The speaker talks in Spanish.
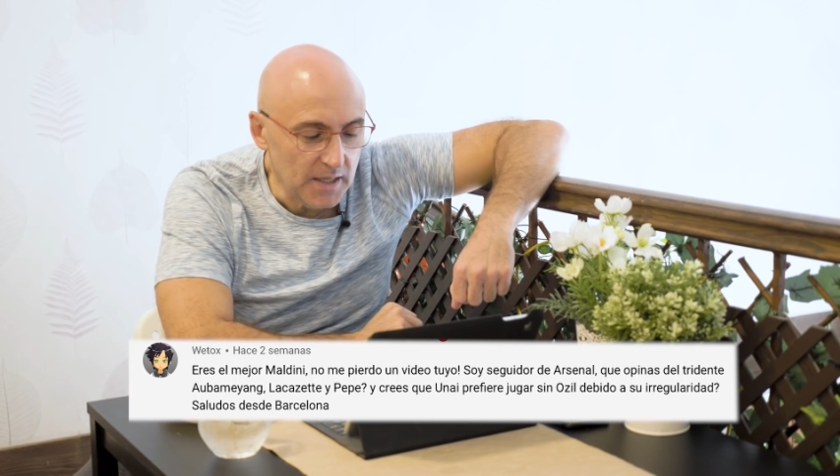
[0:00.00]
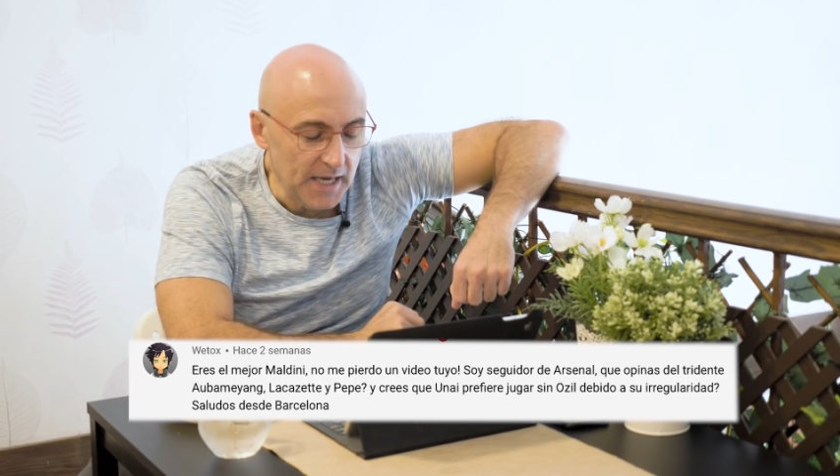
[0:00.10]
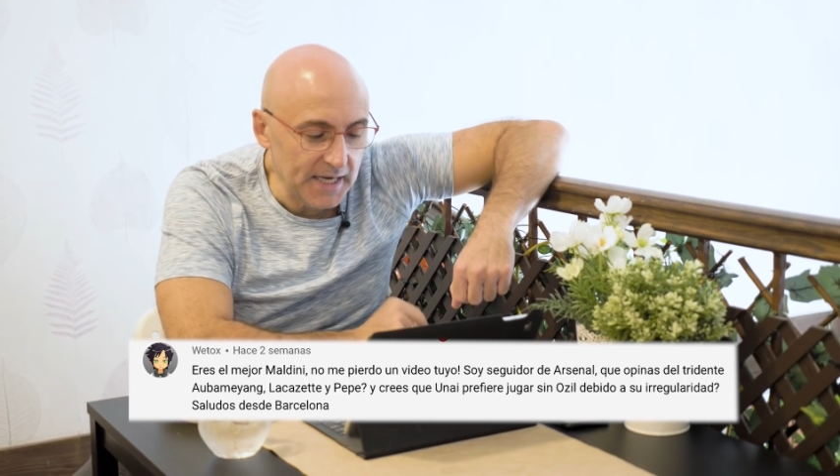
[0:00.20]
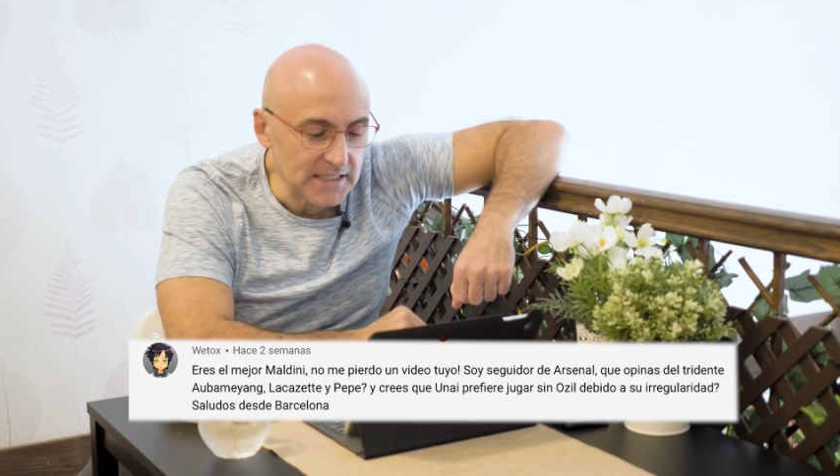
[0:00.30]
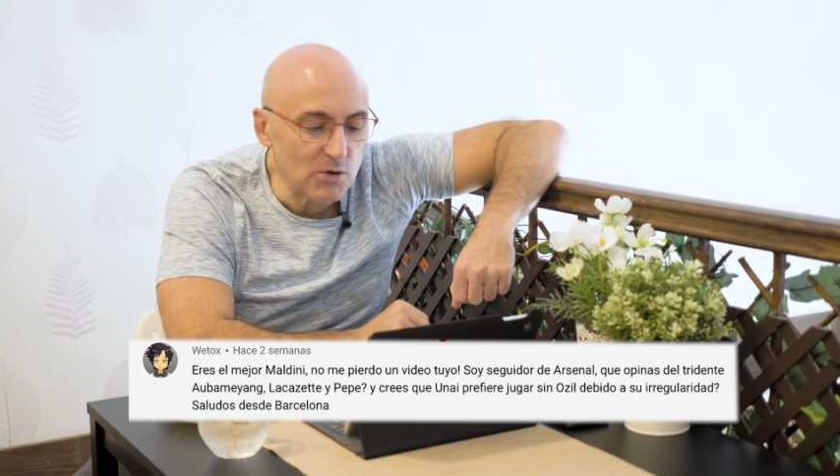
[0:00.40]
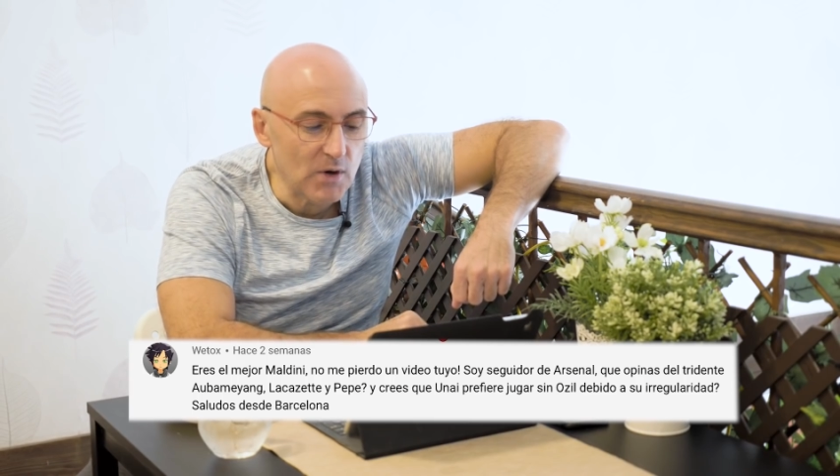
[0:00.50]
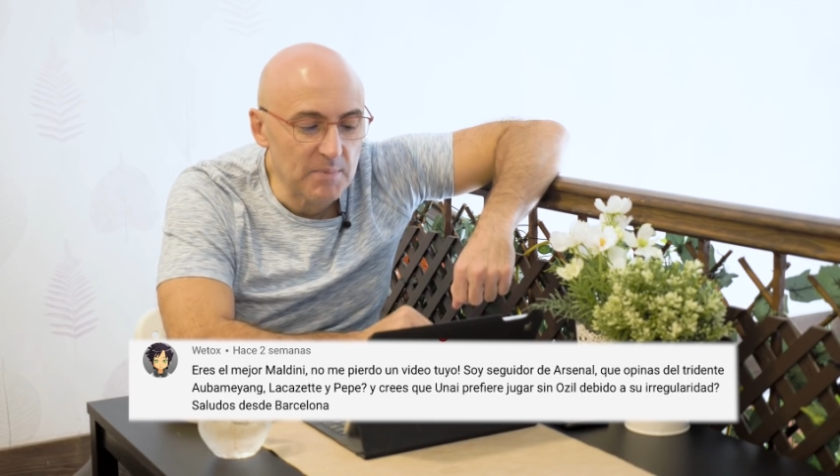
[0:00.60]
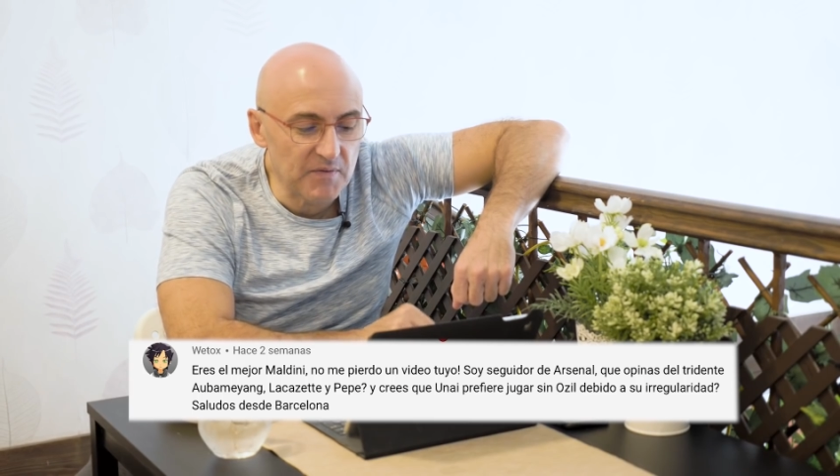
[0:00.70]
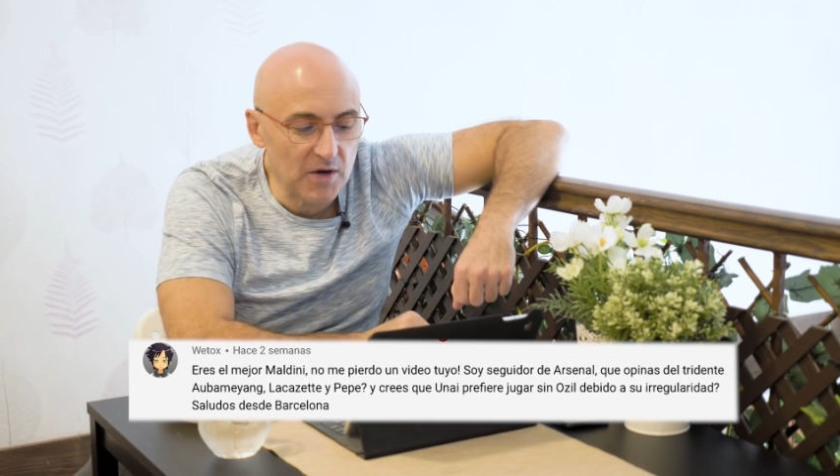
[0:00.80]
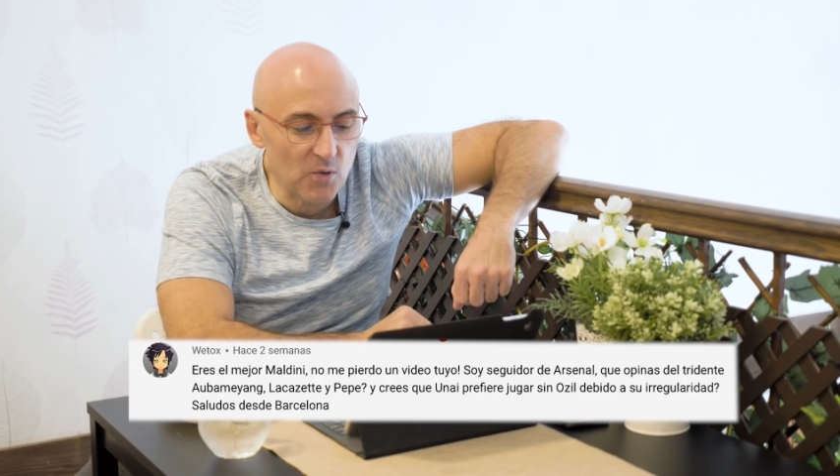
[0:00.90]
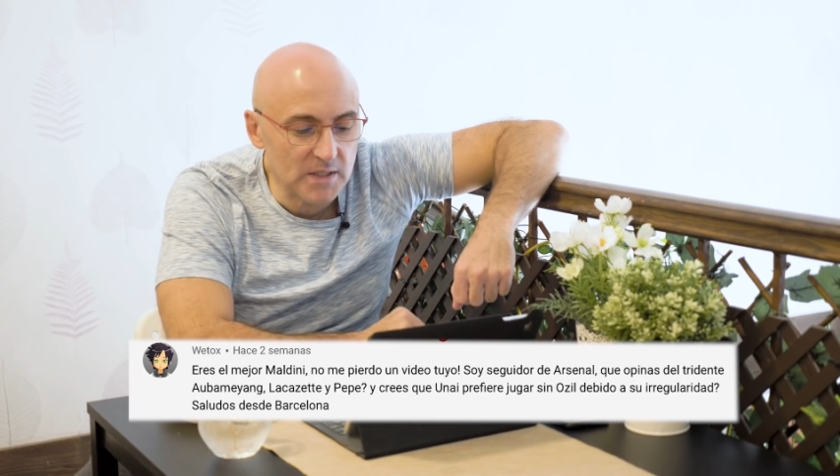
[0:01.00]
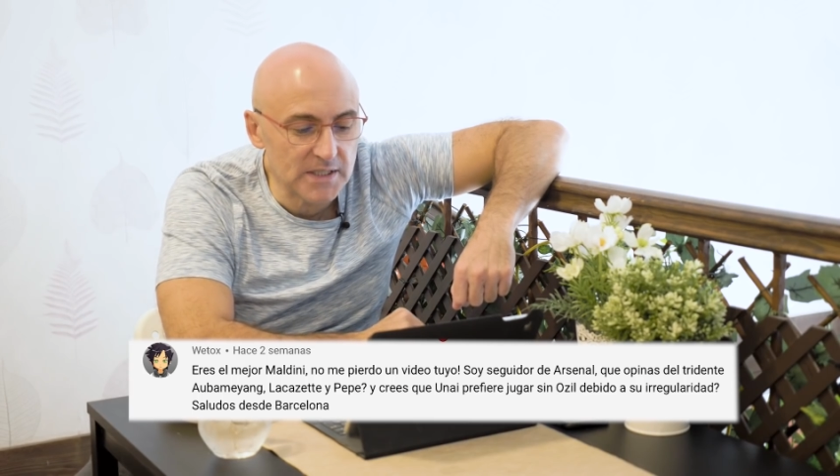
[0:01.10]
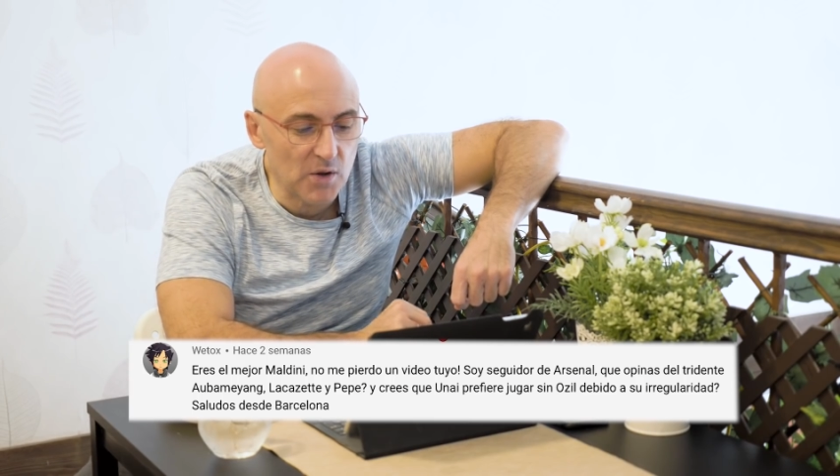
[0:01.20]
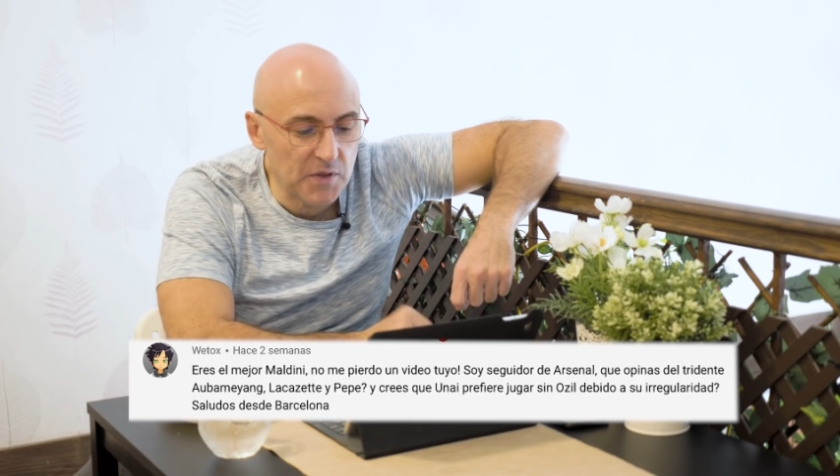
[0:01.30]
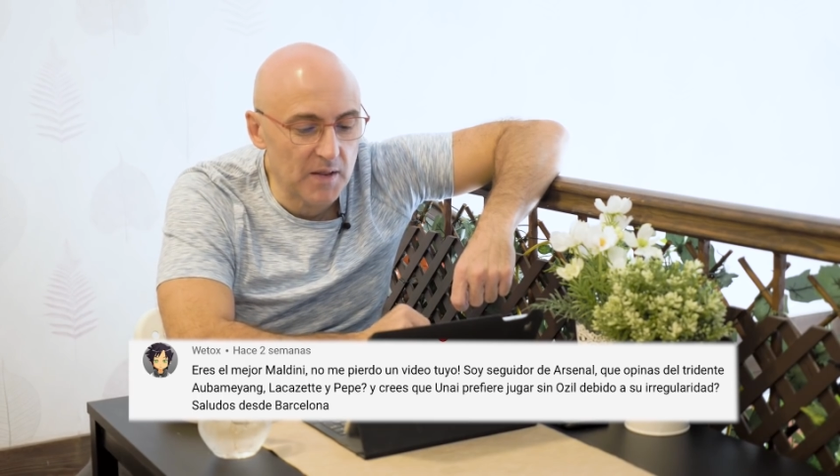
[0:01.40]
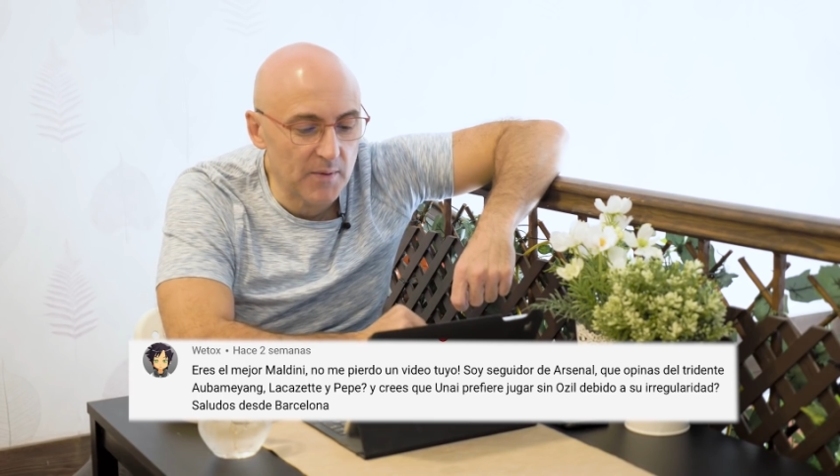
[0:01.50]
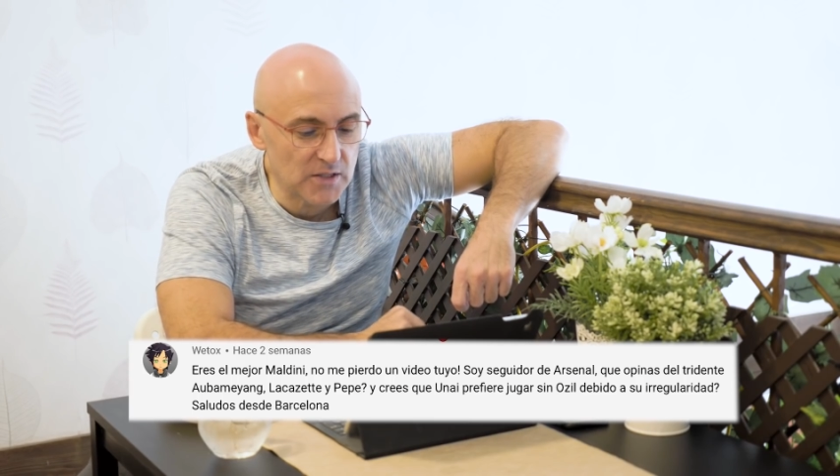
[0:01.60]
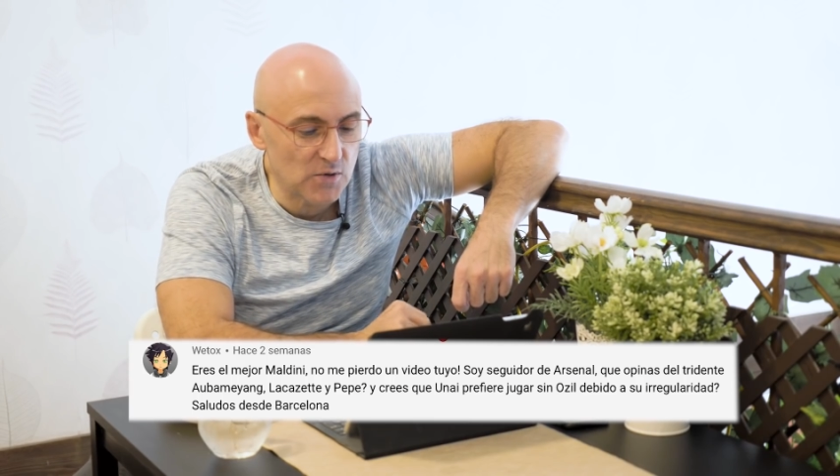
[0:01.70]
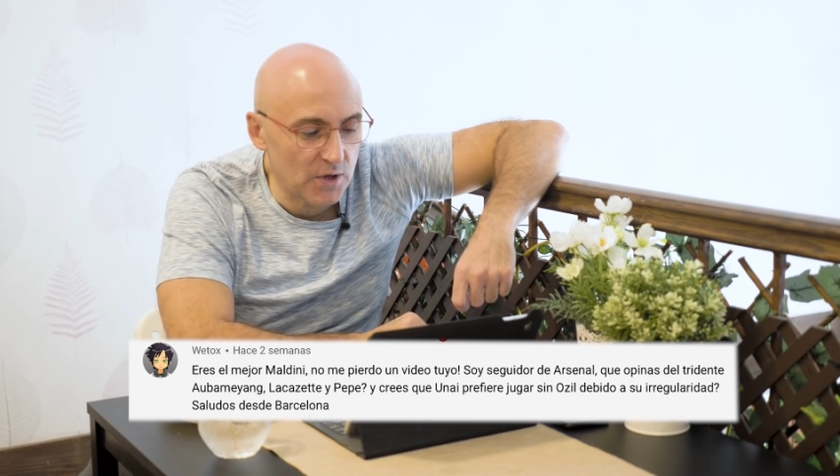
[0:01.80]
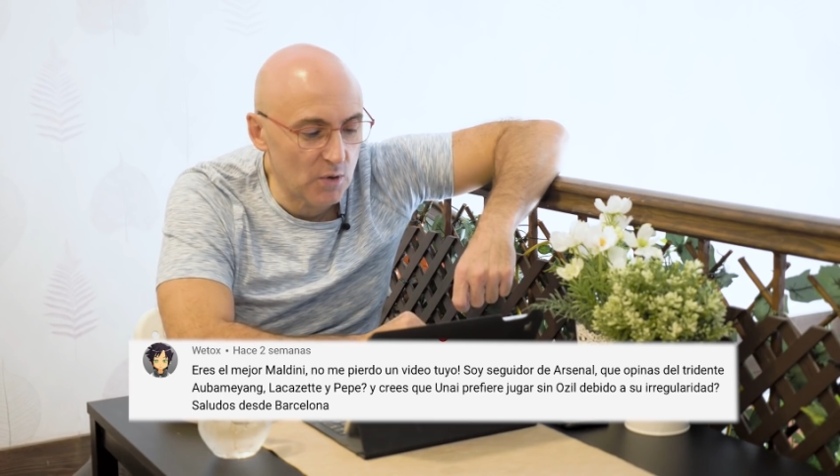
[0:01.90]
¿Y crees que Unai prefiere jugar sin Ozil le diera
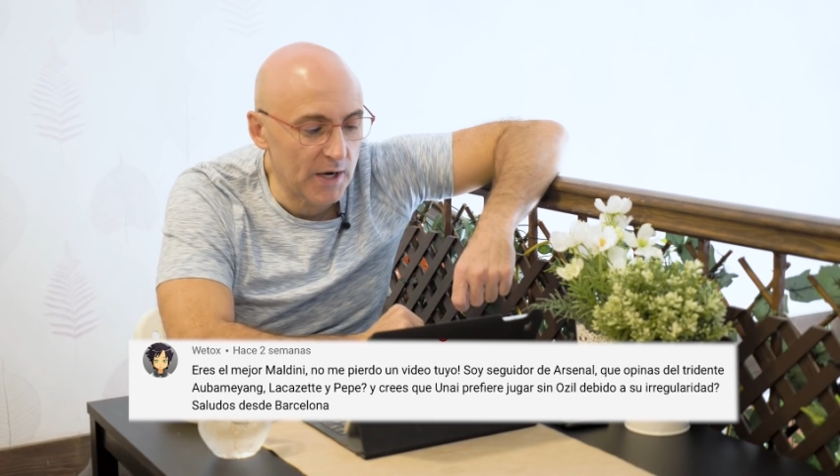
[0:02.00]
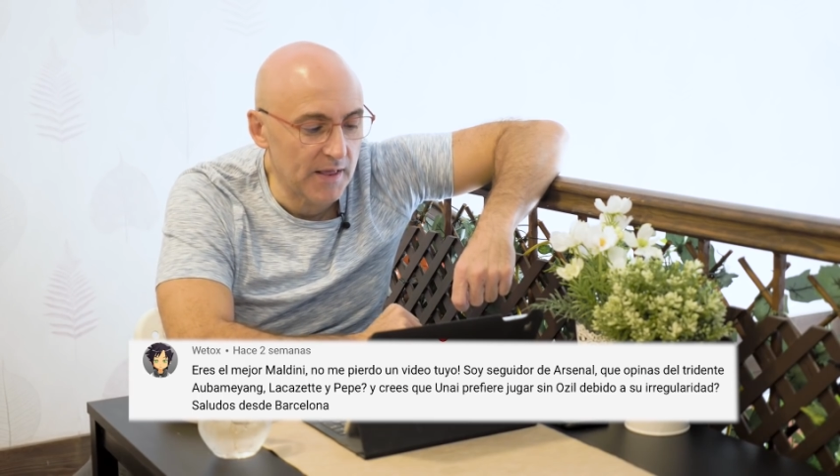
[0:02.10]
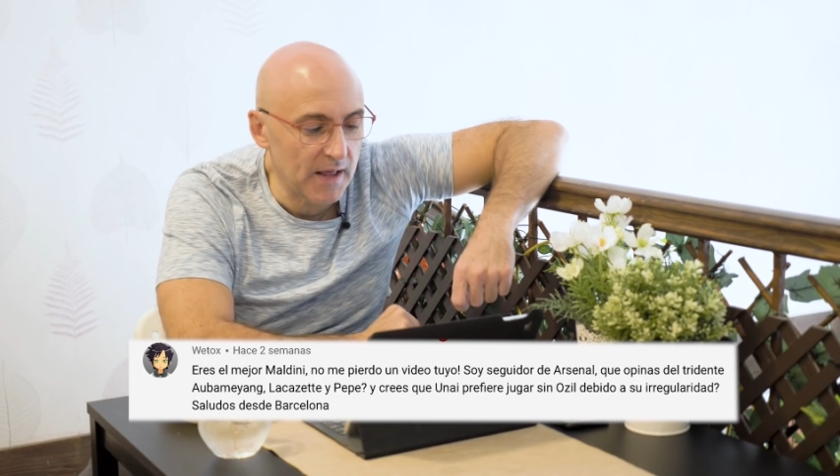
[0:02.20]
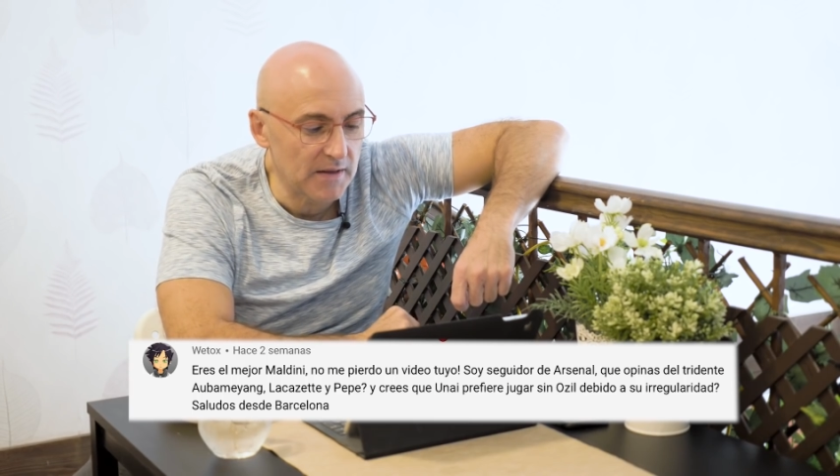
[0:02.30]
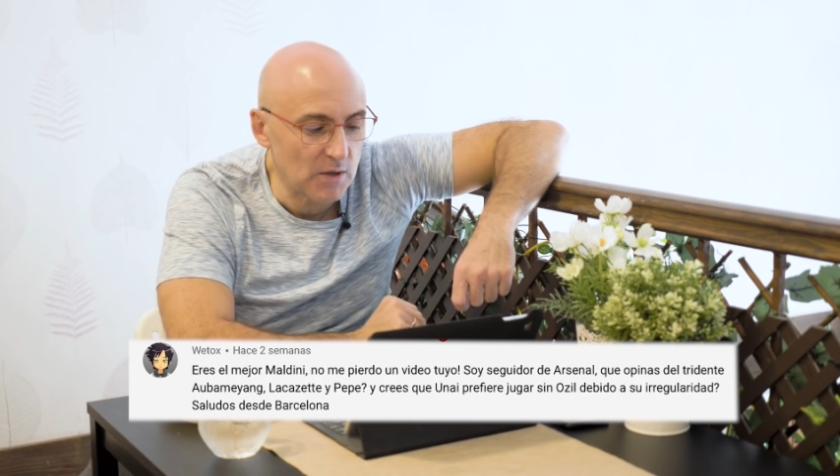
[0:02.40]
su irregularidad?